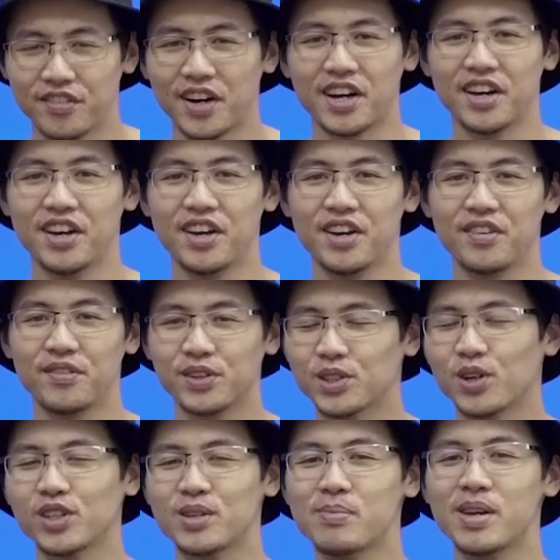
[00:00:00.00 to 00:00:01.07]
Vâng, vừa
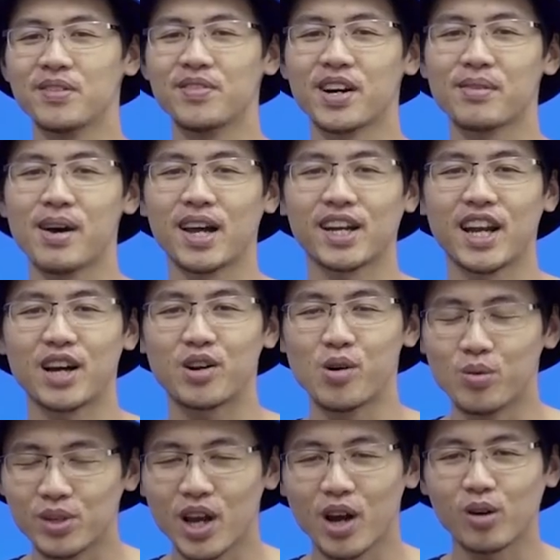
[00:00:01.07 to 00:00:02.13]
rồi thì mình và các bạn đã
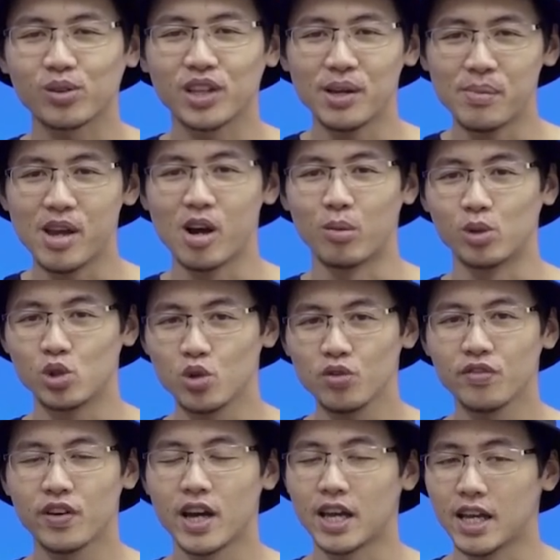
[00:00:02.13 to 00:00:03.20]
cùng nhau tìm hiểu một chút
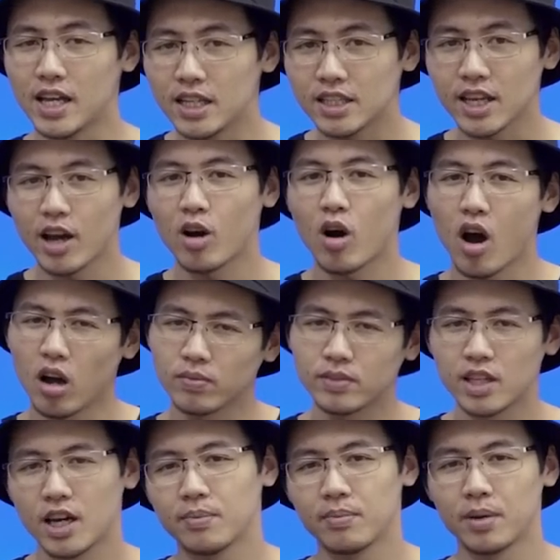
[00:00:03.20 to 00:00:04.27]
về Intel
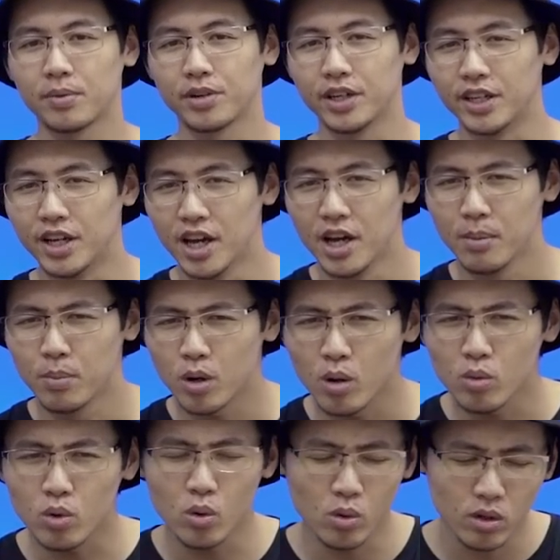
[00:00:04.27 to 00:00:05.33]
Optane Memory, một
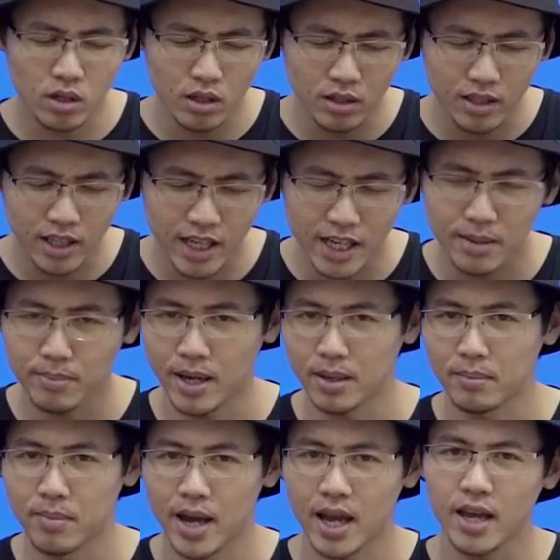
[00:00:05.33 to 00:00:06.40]
công cụ cực kỳ mạnh
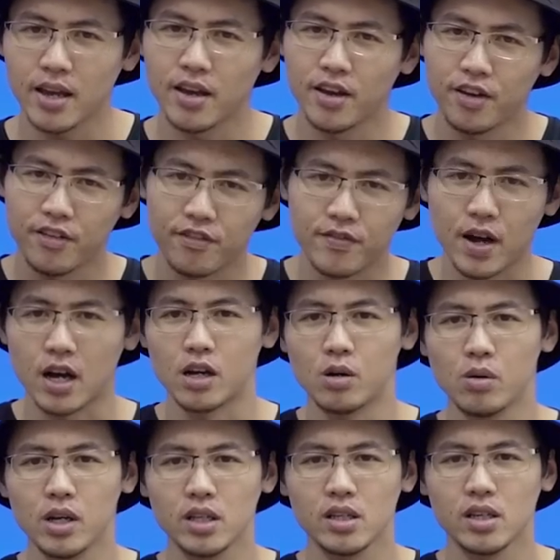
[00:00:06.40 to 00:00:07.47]
mẽ và
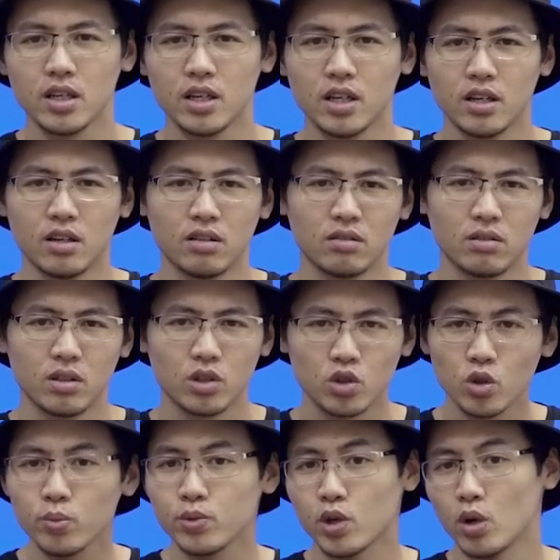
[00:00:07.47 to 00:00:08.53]
hữu ích
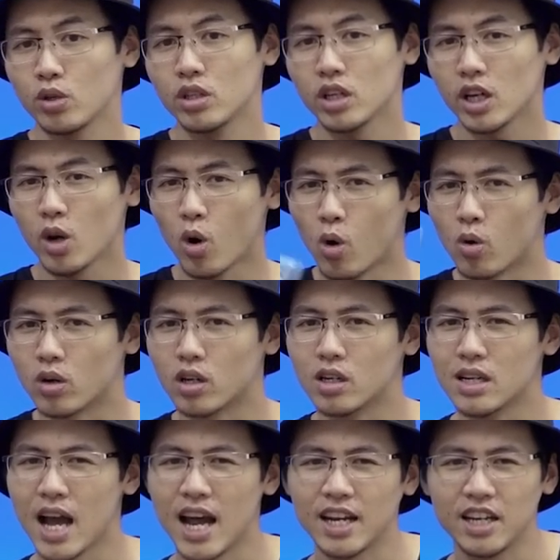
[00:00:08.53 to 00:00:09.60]
giúp cho những cái ổ
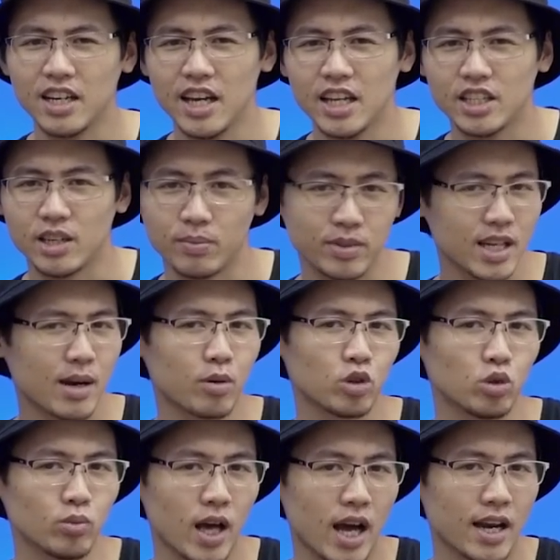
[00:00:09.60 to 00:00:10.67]
cứng HDD chậm chạp của
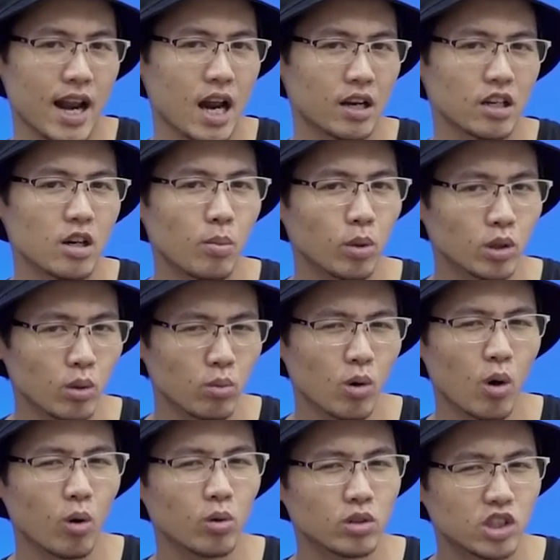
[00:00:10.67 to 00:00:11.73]
chúng ta đạt được một tốc
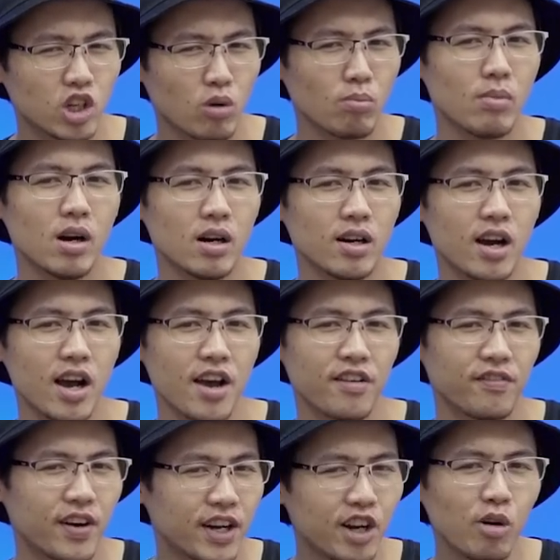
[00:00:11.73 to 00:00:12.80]
độ trong mơ
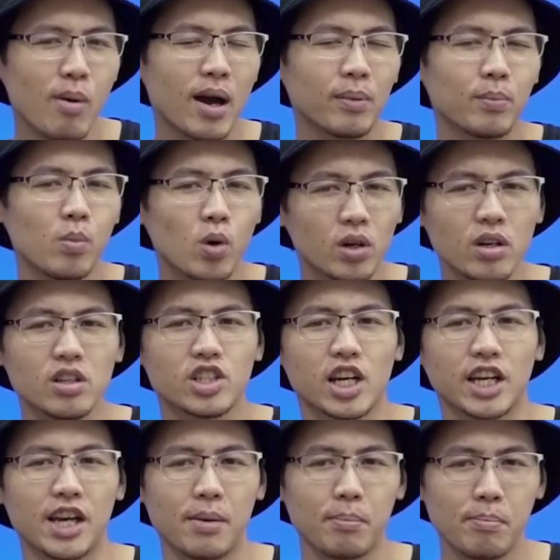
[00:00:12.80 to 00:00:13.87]
và nếu bạn muốn được
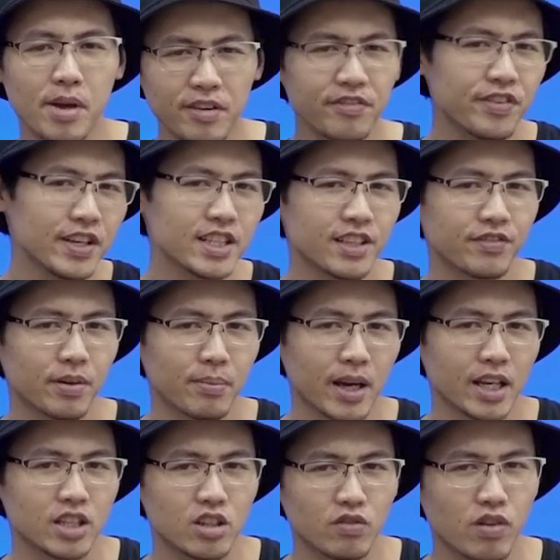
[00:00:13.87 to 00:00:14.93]
trải nghiệm miễn phí sản phẩm
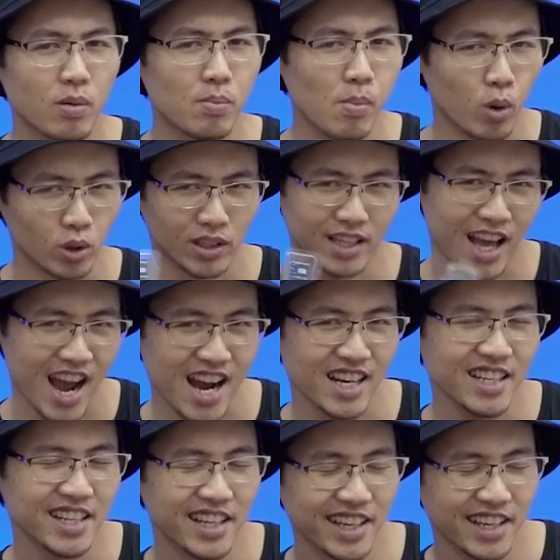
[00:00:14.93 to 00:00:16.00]
này trong vòng một
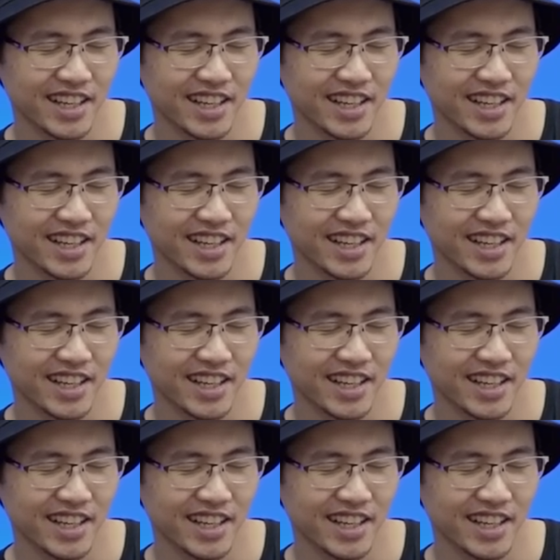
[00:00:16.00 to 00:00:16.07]
tháng